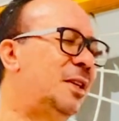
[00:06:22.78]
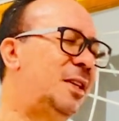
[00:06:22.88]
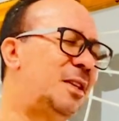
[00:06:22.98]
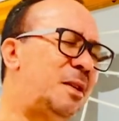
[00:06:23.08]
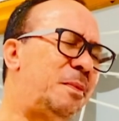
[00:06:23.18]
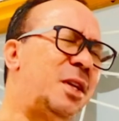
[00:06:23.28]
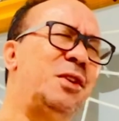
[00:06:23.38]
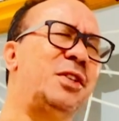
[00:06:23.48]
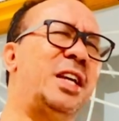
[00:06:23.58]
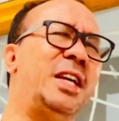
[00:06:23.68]
Tapi
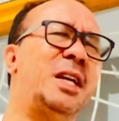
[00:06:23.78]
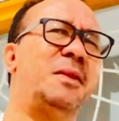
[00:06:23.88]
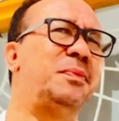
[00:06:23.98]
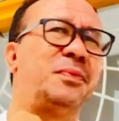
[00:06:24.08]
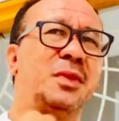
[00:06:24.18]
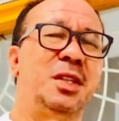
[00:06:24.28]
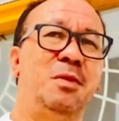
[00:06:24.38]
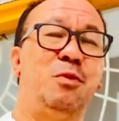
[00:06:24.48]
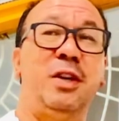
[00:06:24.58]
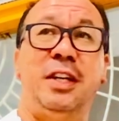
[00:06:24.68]
kalau saya
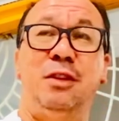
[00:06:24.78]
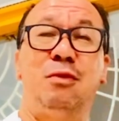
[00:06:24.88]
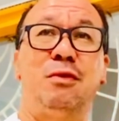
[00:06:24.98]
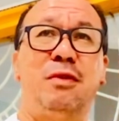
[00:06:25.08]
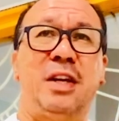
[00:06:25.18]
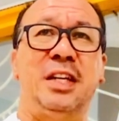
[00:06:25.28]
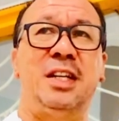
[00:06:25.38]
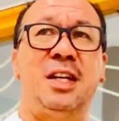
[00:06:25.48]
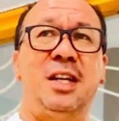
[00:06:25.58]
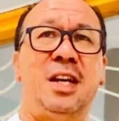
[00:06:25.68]
bukan itu
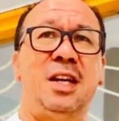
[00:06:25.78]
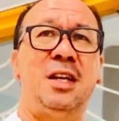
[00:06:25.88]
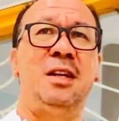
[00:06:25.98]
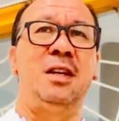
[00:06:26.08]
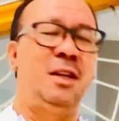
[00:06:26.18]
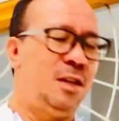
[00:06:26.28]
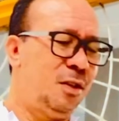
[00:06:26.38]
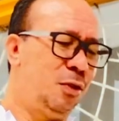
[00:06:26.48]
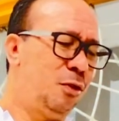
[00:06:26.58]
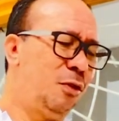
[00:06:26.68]
ukurannya karena
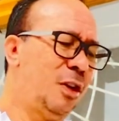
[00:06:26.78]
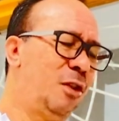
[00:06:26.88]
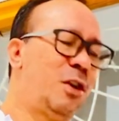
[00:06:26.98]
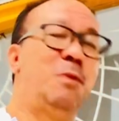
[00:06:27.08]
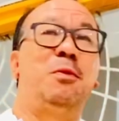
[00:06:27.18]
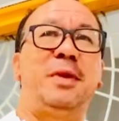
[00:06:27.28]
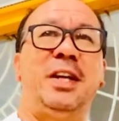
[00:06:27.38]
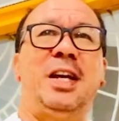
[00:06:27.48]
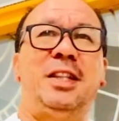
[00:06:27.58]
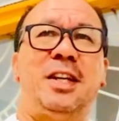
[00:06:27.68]
justru kalau kamu
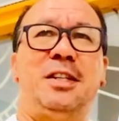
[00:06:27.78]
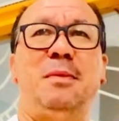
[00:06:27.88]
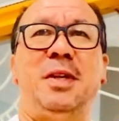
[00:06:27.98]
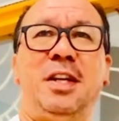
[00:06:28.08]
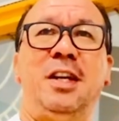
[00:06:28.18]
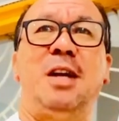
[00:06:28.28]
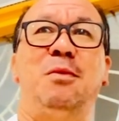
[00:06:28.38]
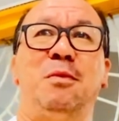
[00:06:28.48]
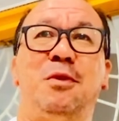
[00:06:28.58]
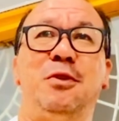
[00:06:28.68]
pergi antar sama dengan
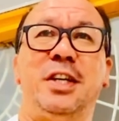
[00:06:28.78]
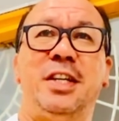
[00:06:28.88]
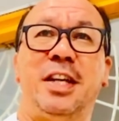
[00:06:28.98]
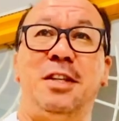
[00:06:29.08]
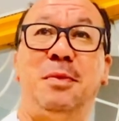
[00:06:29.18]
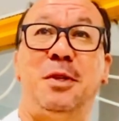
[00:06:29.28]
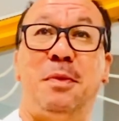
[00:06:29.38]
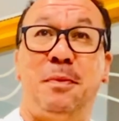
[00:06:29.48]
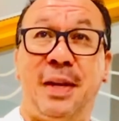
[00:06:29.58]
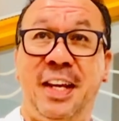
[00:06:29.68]
kamu mengusir saya
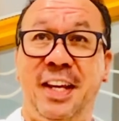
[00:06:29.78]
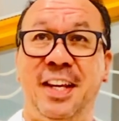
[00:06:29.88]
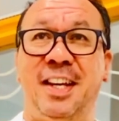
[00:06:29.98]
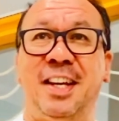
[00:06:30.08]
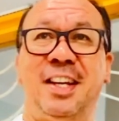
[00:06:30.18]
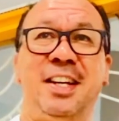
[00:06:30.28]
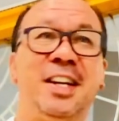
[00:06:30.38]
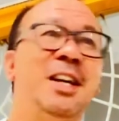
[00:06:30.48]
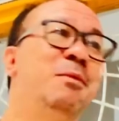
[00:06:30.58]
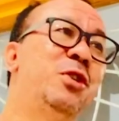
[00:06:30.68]
cepat-cepat pergi
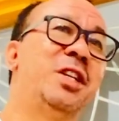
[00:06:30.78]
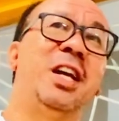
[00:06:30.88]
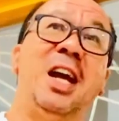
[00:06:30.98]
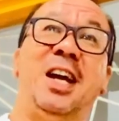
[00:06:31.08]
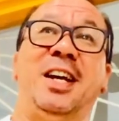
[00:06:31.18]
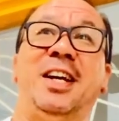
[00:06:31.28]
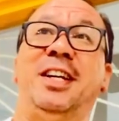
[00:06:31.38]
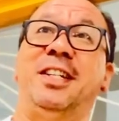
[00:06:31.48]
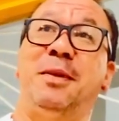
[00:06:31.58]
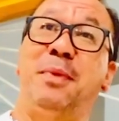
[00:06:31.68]
dan kamu senang karena
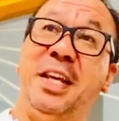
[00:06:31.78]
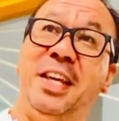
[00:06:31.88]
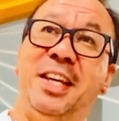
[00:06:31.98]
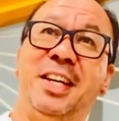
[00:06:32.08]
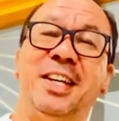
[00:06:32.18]
saya pergi.